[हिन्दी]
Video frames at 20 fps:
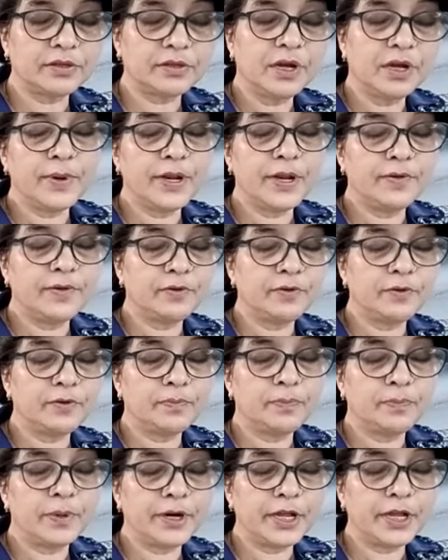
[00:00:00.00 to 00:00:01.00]
अपने वो
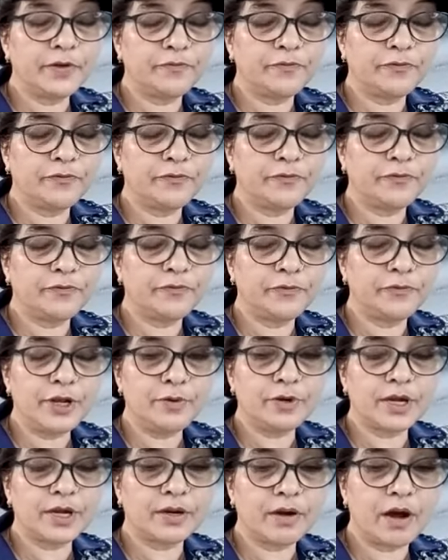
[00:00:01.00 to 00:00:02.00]
बड़े फूले
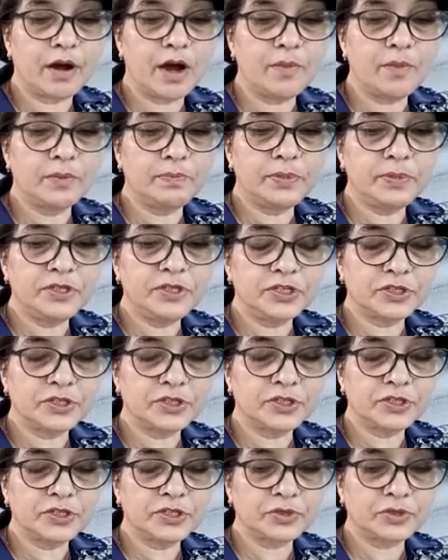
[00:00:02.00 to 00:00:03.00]
उनके काम बिजनेस
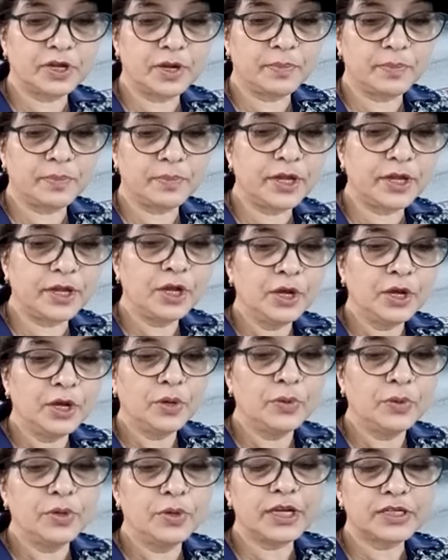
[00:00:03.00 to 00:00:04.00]
उनके बड़े
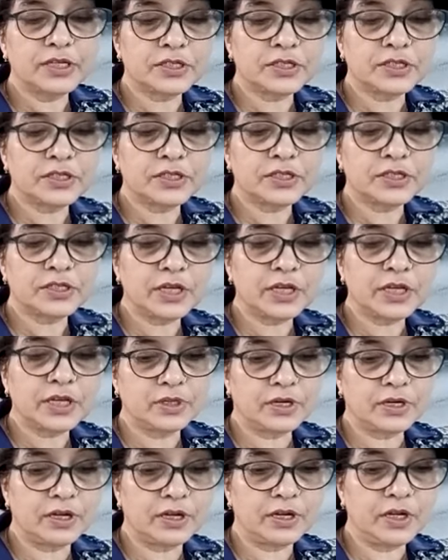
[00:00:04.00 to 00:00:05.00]
उनके सब दुख
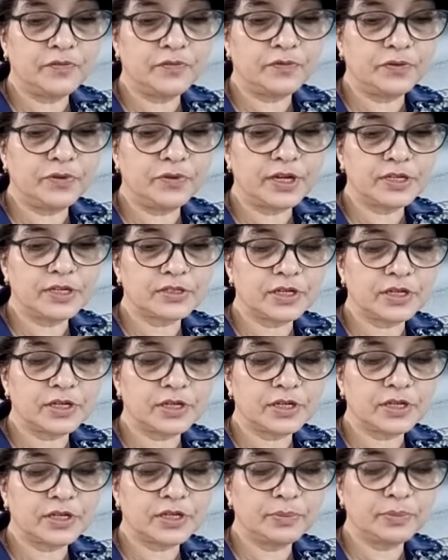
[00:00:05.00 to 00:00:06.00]
तकलीफ उनके सब
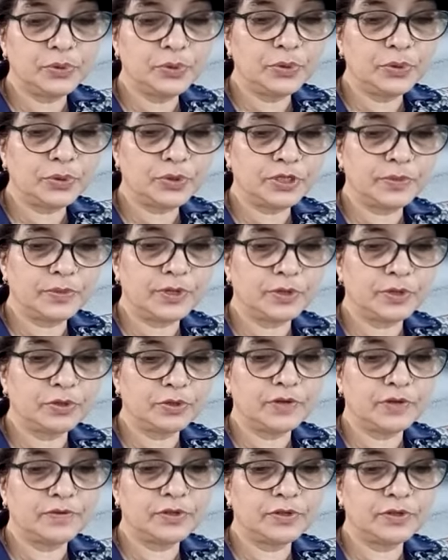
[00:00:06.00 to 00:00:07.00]
दूर हो जाए मेरे को
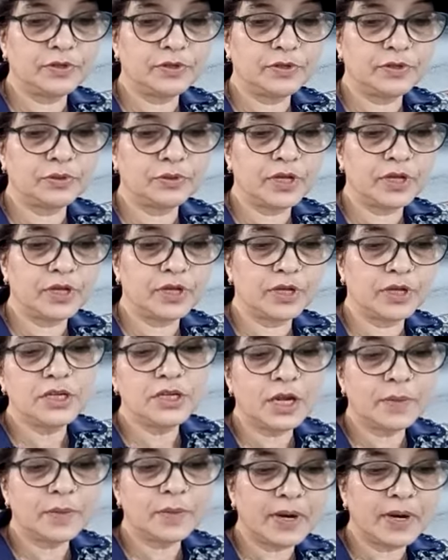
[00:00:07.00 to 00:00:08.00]
दबन खुदा
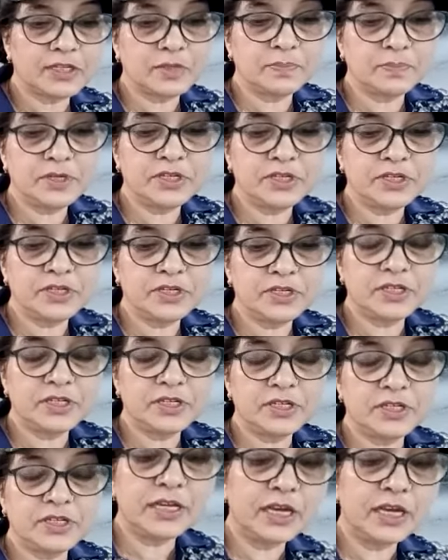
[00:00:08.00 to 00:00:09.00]
जिनके पास बिजनेस
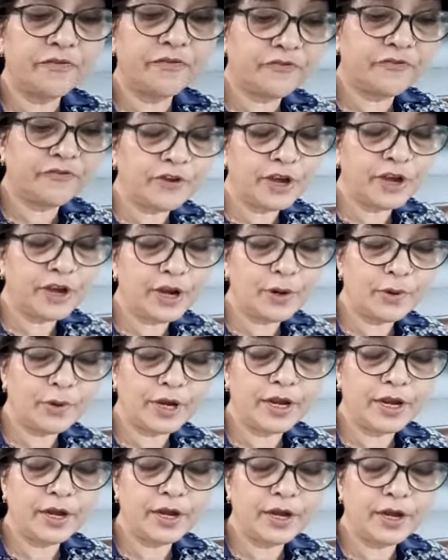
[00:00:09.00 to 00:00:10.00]
नहीं है फेल हो
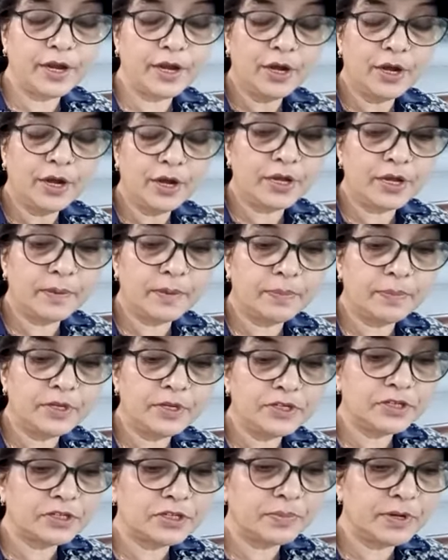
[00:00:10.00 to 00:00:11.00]
गए हैं उनके
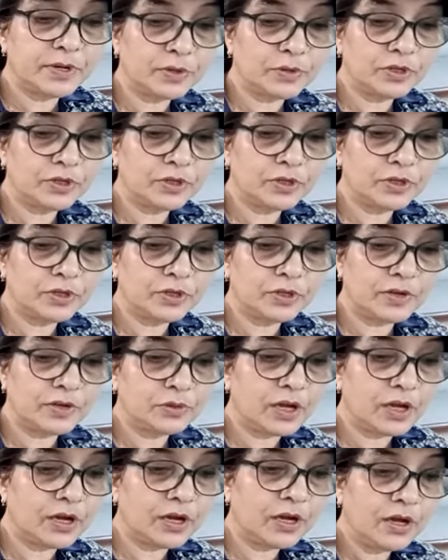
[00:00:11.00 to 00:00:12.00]
बिजनेस मेरे को दबन
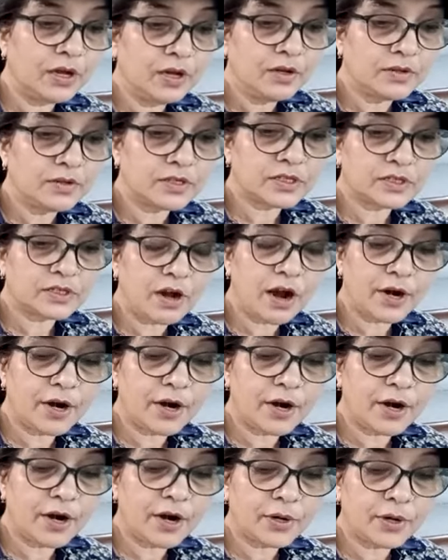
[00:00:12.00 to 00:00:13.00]
खुदा स्टार्ट
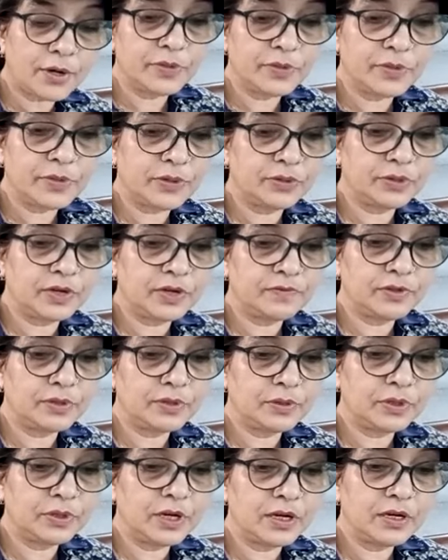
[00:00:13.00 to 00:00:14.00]
हो जाए मेरे खुदाबंद
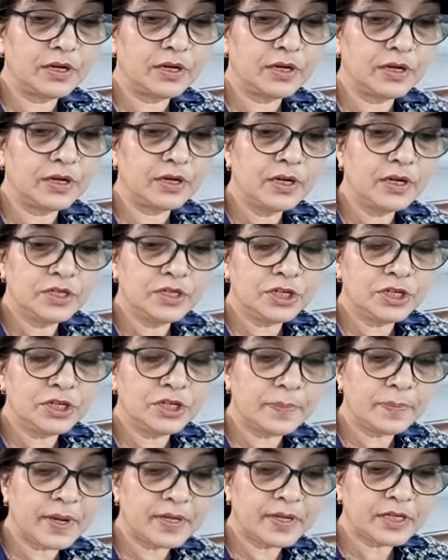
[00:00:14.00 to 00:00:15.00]
खुदा जिनके
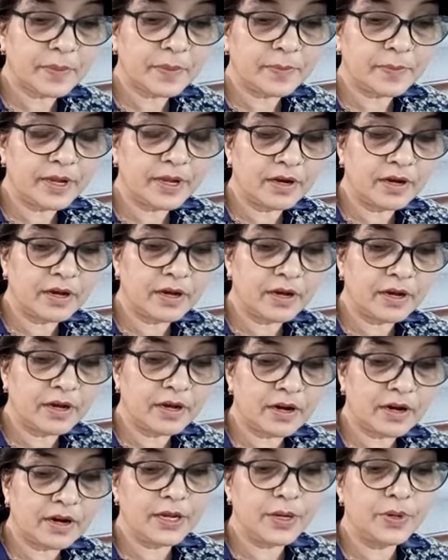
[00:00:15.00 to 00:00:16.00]
पास अपने घर
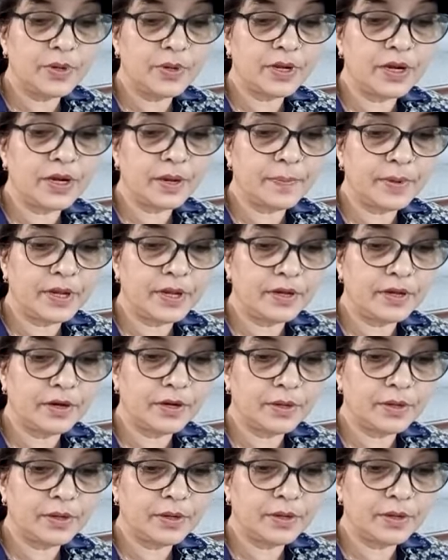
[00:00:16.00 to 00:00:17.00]
नहीं है उनके अपने
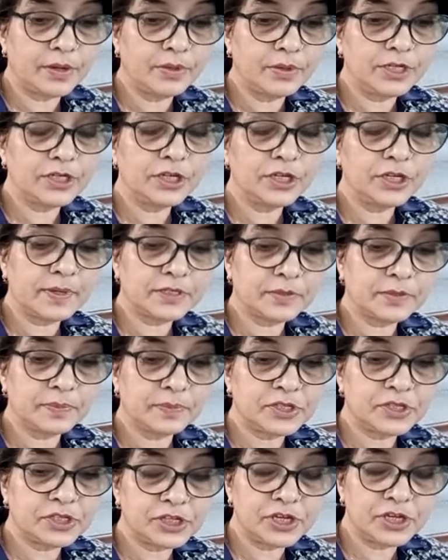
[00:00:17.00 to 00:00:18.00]
घर हो जाए जिनके पास
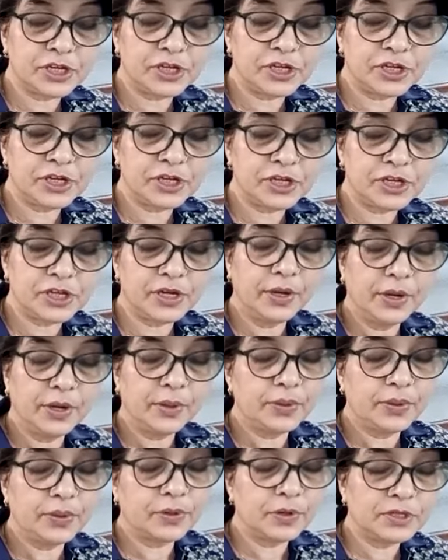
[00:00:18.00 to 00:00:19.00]
बच्चे नहीं है
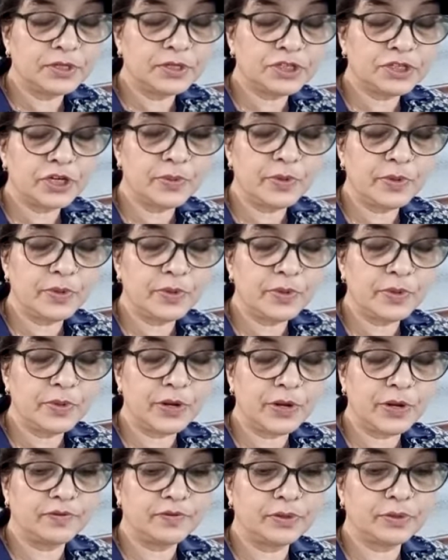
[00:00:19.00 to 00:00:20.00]
उनको बच्चे मिले
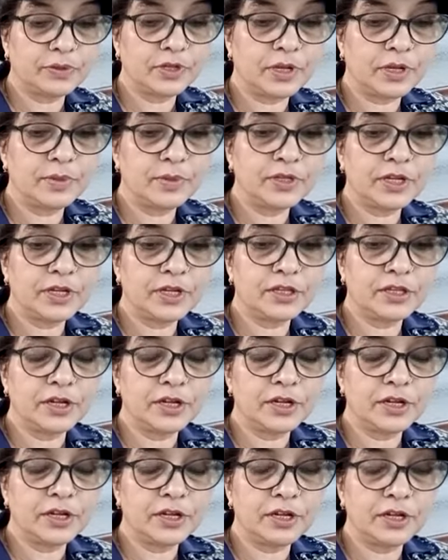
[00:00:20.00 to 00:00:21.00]
खुदाबंद खुदा मैं तेरा
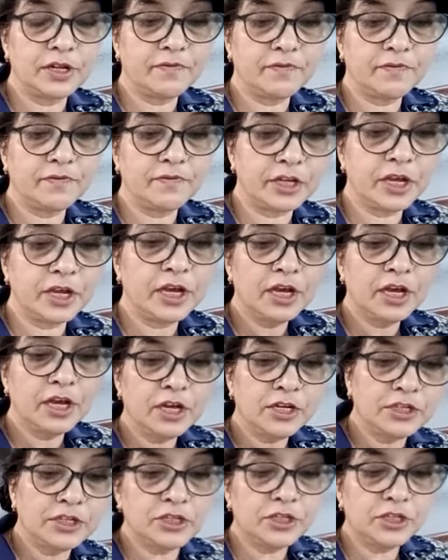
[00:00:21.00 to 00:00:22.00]
धन्यवाद करती
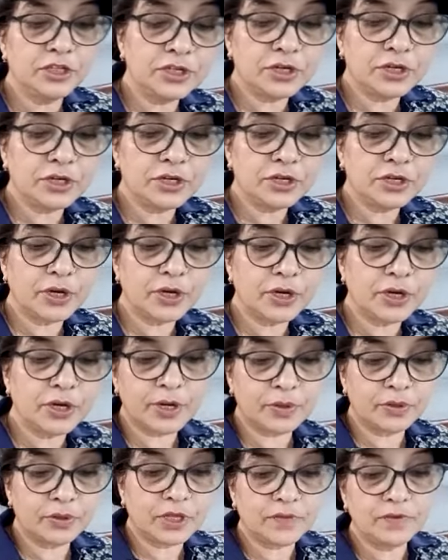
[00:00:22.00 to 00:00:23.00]
हूँ जिन घरों में मेरे
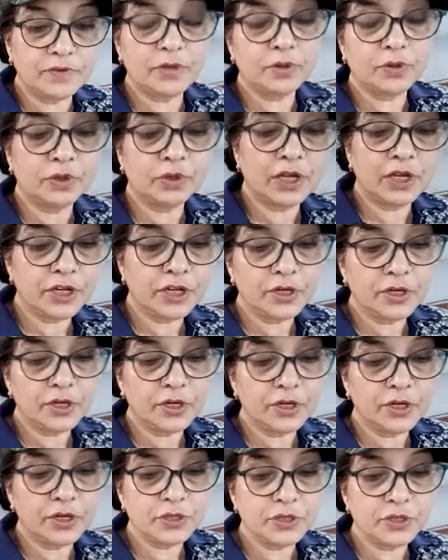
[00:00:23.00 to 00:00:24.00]
खुदाबंद खुदा तेरी
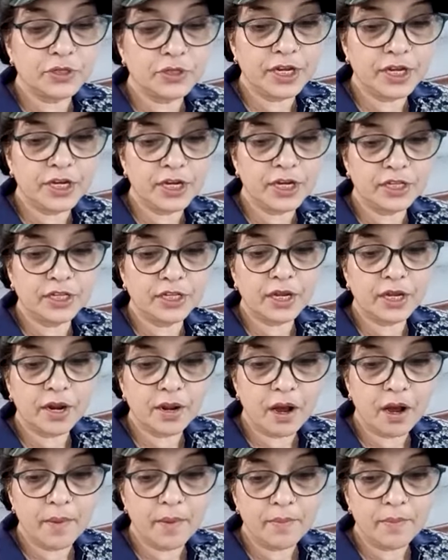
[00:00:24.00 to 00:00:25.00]
हजूरी नहीं है तेरा
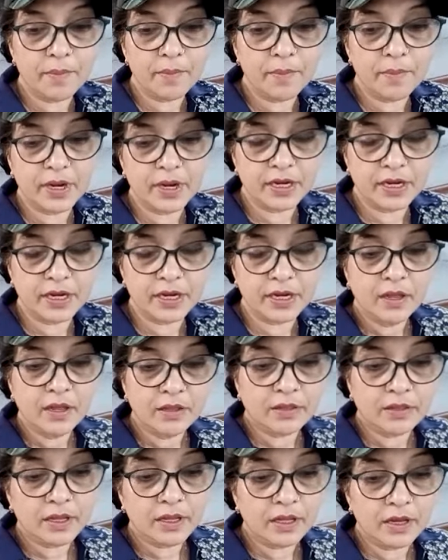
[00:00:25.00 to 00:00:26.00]
नाम नहीं है
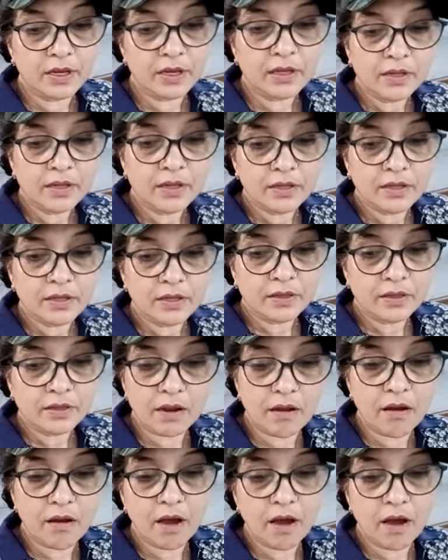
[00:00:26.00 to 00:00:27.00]
तेरा तेरा
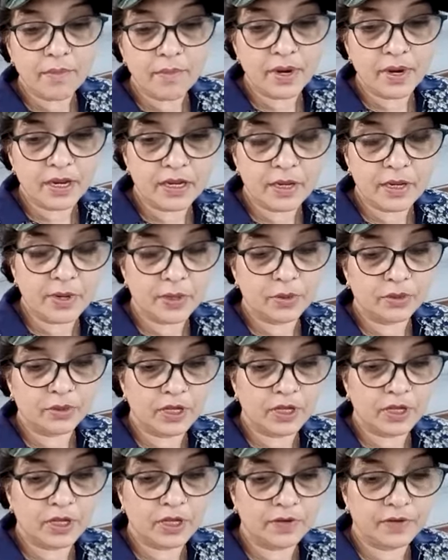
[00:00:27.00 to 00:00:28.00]
कलाम नहीं है मेरे
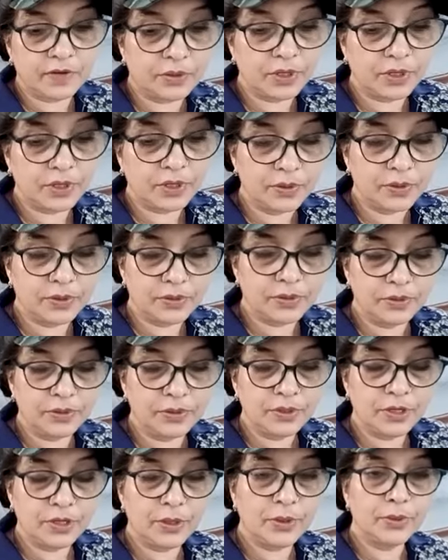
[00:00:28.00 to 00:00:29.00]
खुदाबंद खुदा उन,
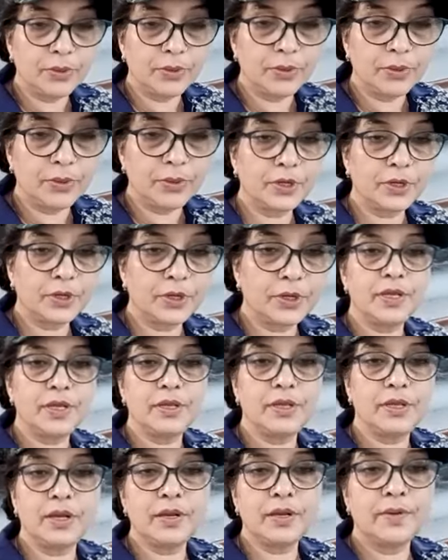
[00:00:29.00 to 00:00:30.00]
उन घरों की हजूरी
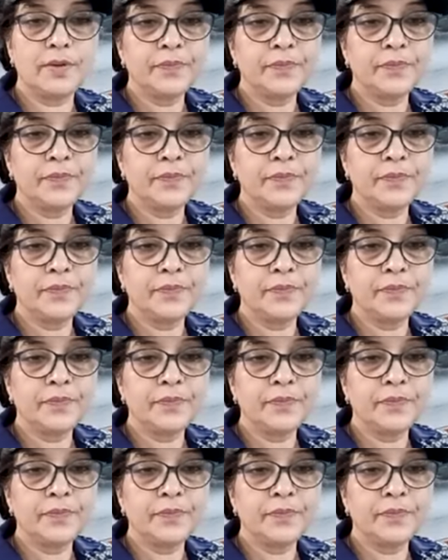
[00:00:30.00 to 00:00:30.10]
तेरे